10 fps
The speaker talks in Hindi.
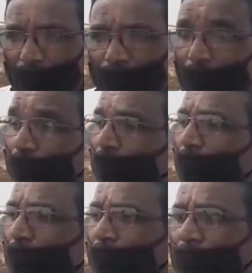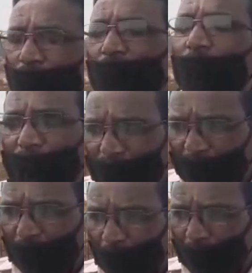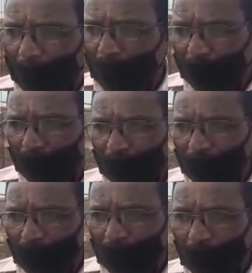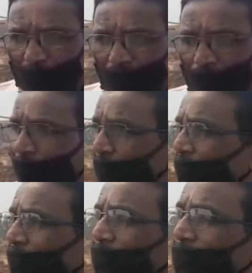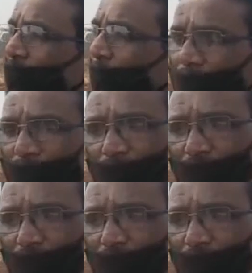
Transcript: तो उन लोगों को इतना डरा हुआ उन लोगों को क्या क्या